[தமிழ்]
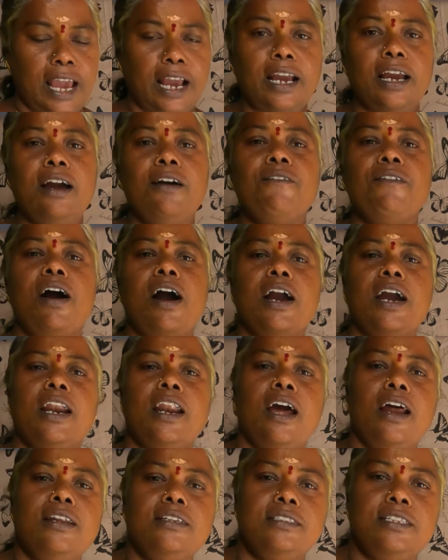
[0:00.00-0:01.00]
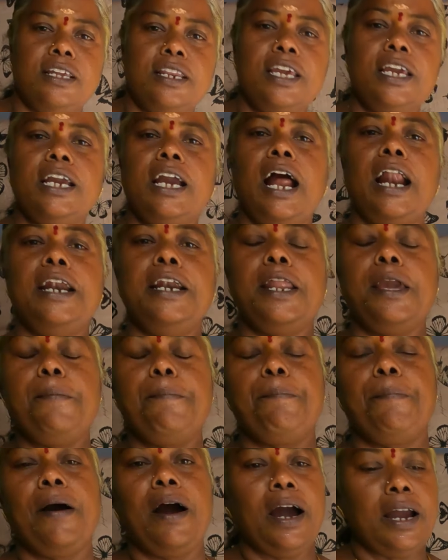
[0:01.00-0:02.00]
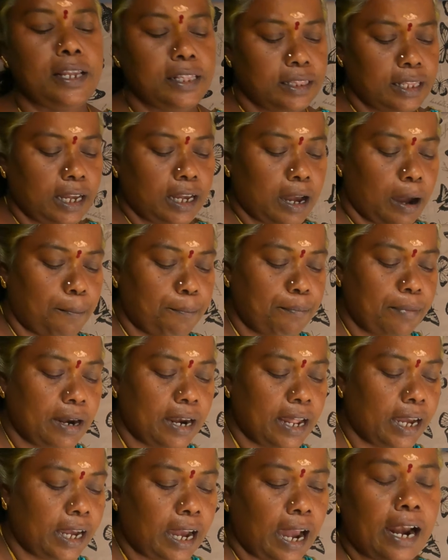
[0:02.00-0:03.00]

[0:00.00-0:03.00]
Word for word: எங்கே வாங்கினாலும் சரி கண்டிப்பாக இந்த கம்பில்